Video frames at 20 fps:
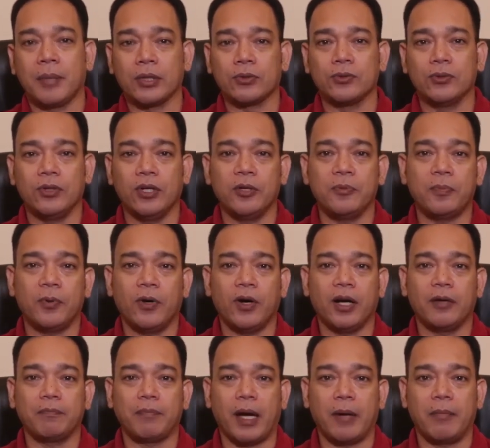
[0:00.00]
Patuloy po
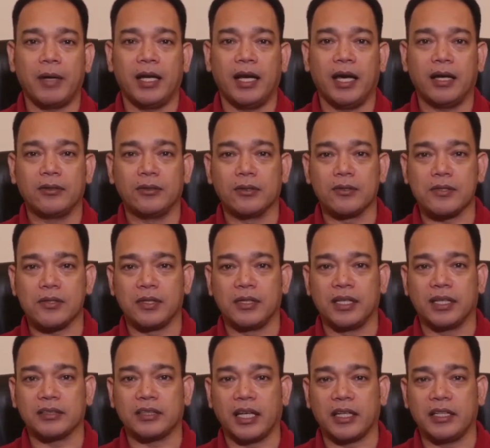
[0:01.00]
ang pamalaang
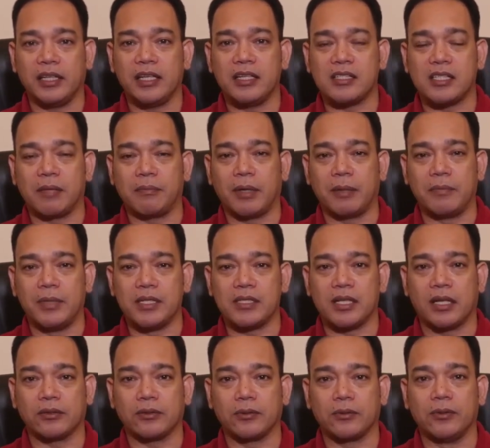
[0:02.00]
lungsod ng Tagig sa
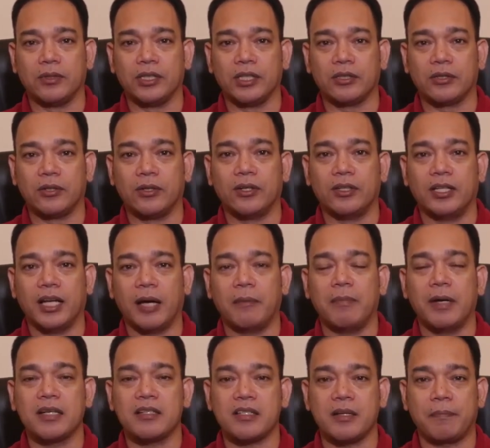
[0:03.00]
mabisang tugon nito
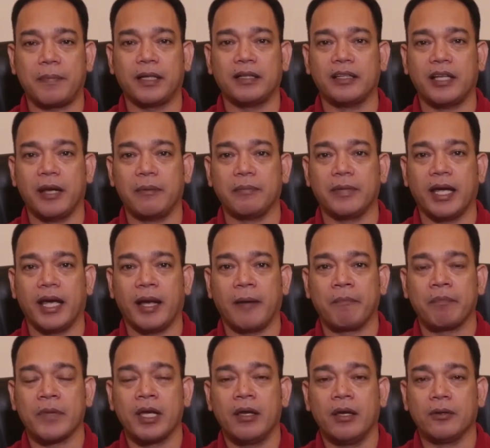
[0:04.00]
laban sa pandemya.
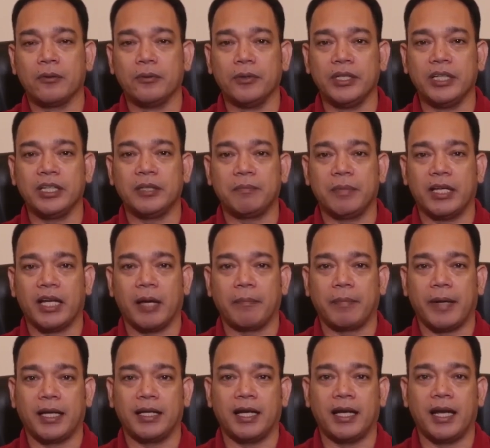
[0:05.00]
Ngunit
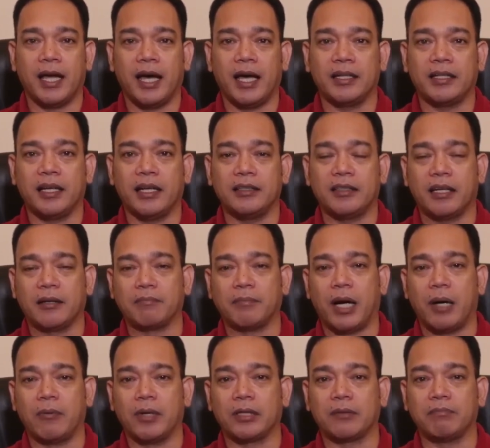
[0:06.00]
pinapaalalahanan ang
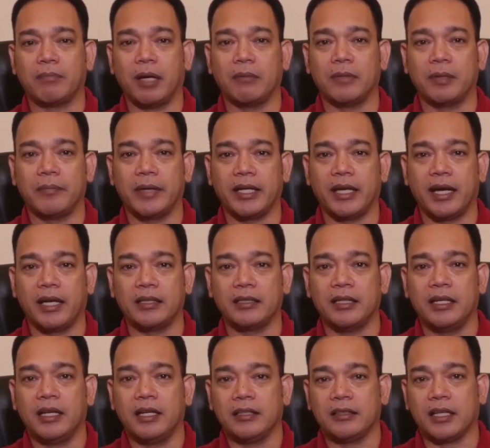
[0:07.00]
bawat
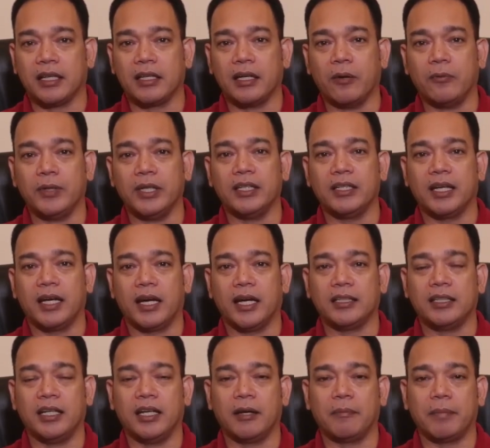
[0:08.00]
mamamayan na gawin ang
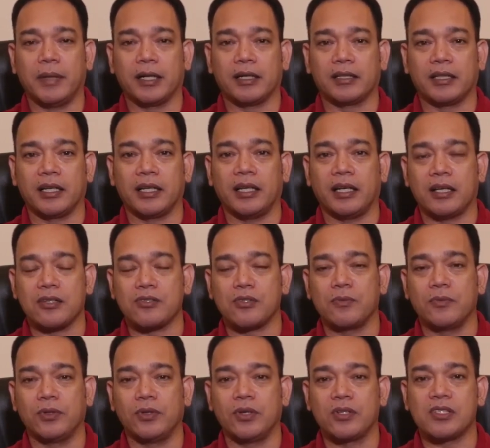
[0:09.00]
kanilang parte at
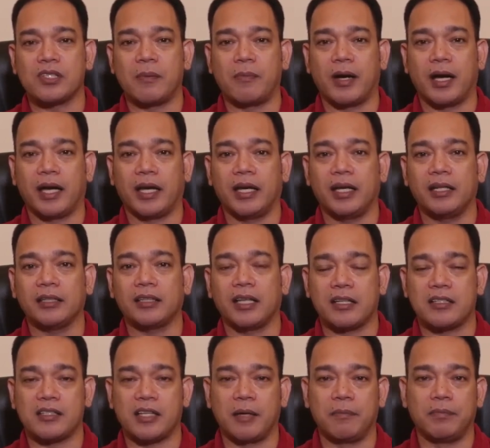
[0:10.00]
sumunod sa mga health
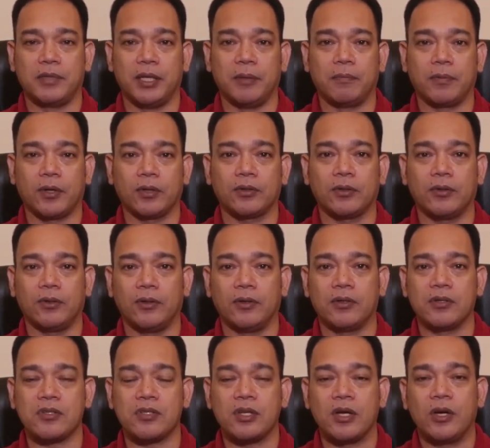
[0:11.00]
at safety
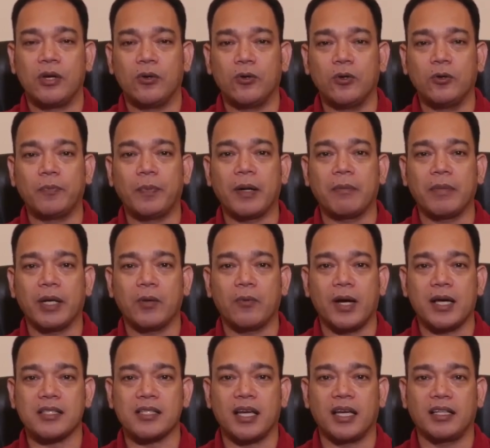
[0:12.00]
protocols upang
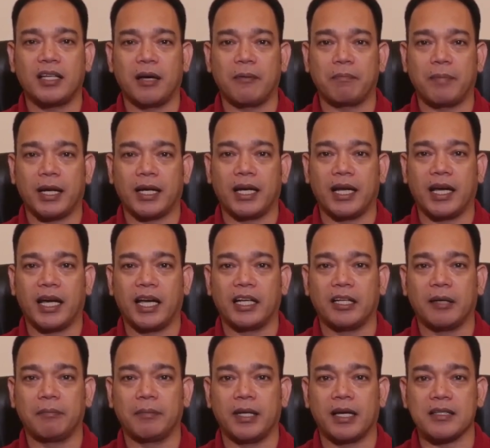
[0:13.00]
maiwasan ang
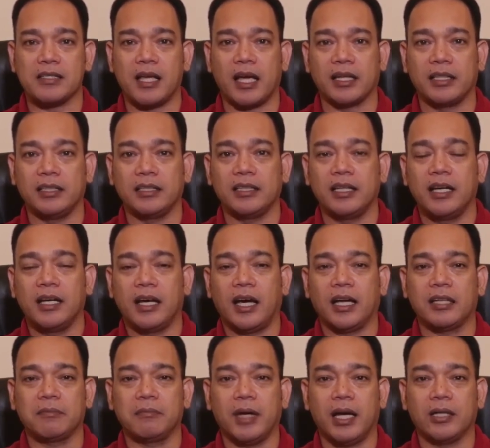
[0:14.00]
paglaganap ng sakit
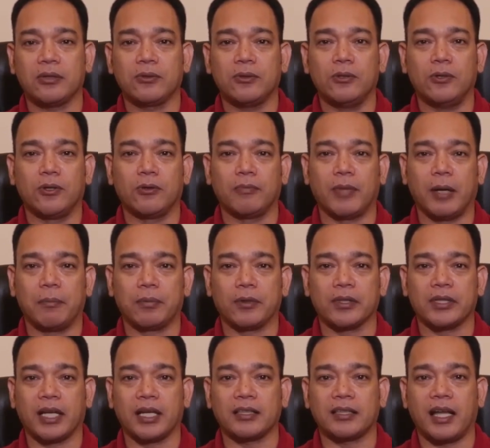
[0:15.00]
at makatulong
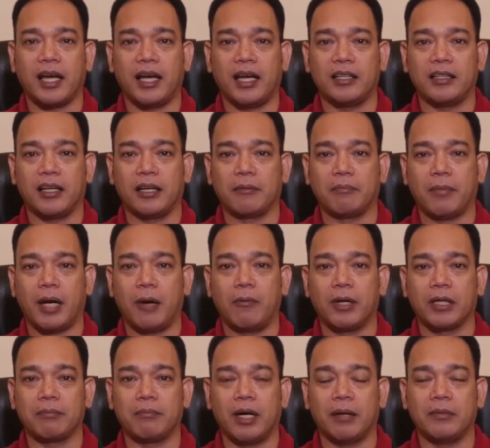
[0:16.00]
maprotektahan ang
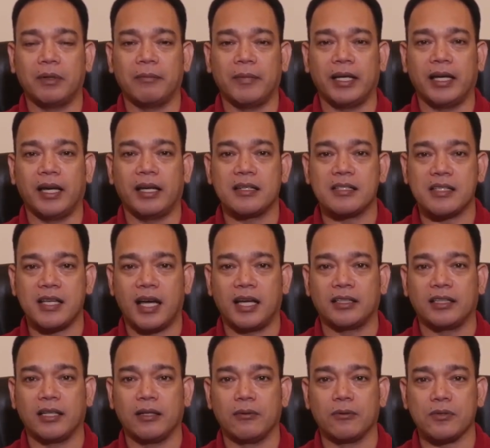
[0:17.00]
bawat mamamayan
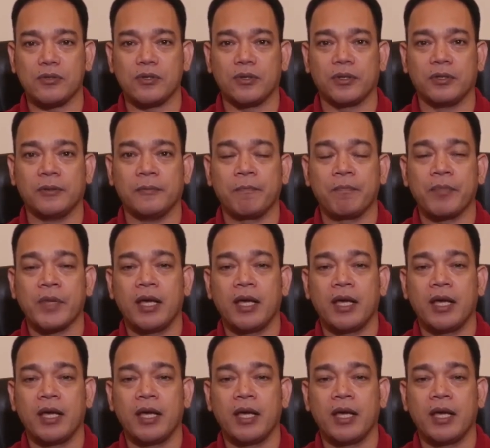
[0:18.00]
sa ating lungsod.